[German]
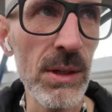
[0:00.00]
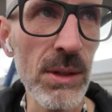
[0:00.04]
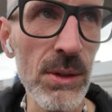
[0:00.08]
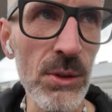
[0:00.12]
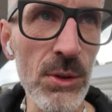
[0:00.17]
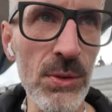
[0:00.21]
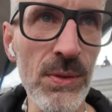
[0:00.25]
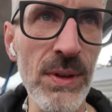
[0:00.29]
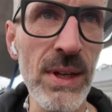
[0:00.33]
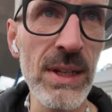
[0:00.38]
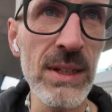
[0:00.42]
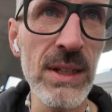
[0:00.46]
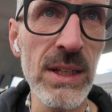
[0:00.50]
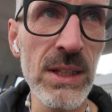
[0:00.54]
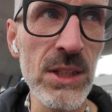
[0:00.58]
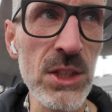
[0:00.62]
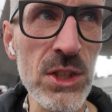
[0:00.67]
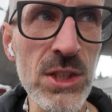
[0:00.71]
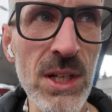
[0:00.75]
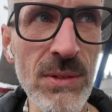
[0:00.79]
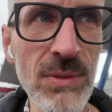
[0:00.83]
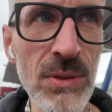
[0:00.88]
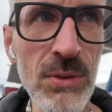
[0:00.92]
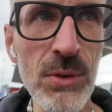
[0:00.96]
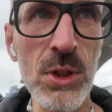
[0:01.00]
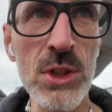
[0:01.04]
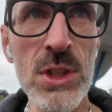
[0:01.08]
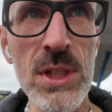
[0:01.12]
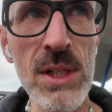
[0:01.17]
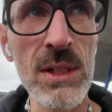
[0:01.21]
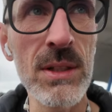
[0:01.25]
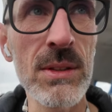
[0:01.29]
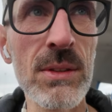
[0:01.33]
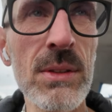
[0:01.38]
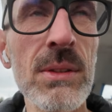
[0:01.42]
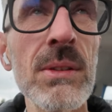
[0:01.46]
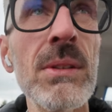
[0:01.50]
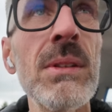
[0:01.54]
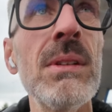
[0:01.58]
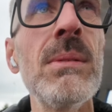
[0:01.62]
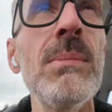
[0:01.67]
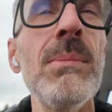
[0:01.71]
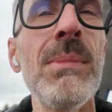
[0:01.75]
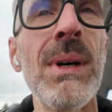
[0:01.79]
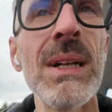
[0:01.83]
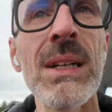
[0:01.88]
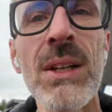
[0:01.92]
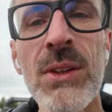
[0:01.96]
Also während er die Staffel vorstellt.
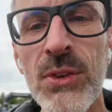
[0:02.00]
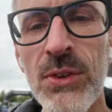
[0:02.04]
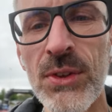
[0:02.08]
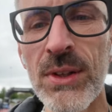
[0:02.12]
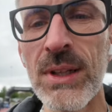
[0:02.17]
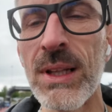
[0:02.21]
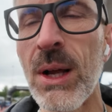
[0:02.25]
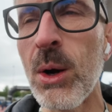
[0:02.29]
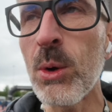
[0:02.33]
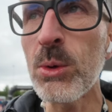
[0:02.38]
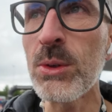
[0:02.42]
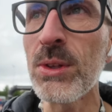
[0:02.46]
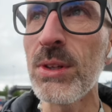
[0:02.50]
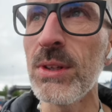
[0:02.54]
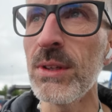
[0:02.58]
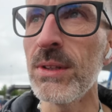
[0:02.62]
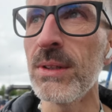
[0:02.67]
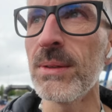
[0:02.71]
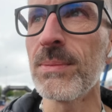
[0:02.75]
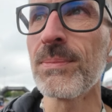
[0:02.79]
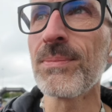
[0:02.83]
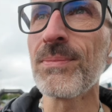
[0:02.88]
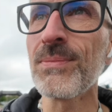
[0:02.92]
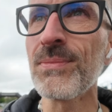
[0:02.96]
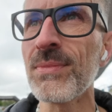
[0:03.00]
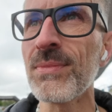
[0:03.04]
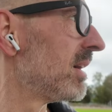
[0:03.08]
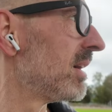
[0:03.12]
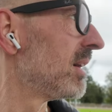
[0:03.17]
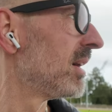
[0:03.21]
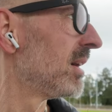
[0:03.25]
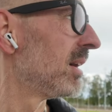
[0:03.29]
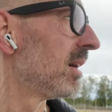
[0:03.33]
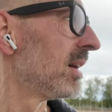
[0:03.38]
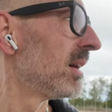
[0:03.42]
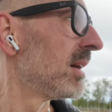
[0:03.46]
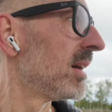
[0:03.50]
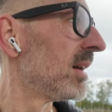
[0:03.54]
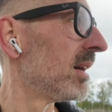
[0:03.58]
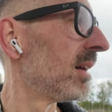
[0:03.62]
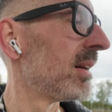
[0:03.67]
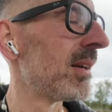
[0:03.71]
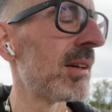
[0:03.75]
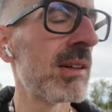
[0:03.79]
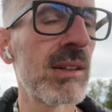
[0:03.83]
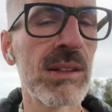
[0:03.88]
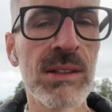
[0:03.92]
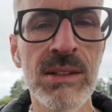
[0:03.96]
Ist so laut hier. Wie Die
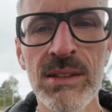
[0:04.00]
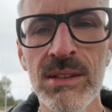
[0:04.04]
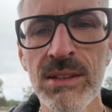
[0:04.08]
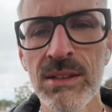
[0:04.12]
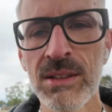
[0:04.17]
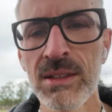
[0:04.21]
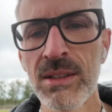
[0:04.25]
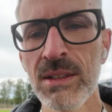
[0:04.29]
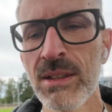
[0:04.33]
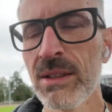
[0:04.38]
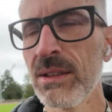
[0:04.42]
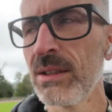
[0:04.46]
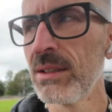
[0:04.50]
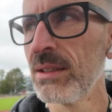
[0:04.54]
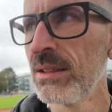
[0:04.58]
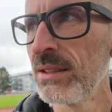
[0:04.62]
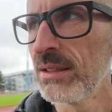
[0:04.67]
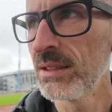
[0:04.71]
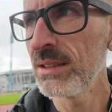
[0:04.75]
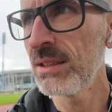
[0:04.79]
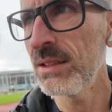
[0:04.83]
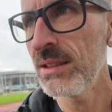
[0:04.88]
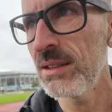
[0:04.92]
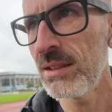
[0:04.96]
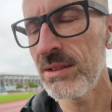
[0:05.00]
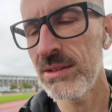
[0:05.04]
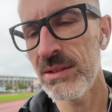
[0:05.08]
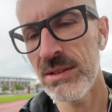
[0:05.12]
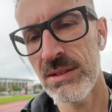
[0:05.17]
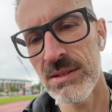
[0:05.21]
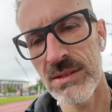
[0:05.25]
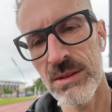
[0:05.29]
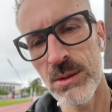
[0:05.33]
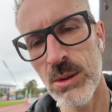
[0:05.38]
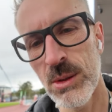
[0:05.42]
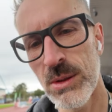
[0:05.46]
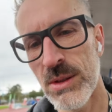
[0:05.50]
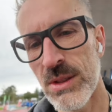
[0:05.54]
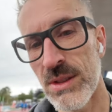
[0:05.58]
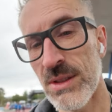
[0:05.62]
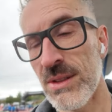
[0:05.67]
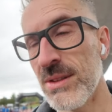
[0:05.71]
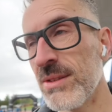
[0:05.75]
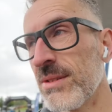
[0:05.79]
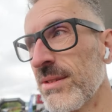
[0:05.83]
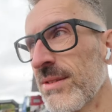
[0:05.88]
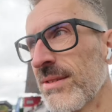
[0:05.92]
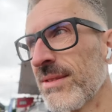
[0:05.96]
schnellsten drei Staffeln haben wir natürlich. Ja,
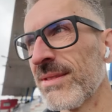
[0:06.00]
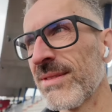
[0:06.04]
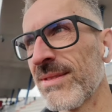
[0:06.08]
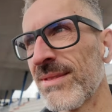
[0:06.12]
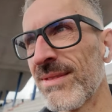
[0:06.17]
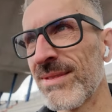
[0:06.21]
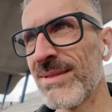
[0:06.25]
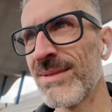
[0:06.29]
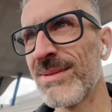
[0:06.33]
Leute. Und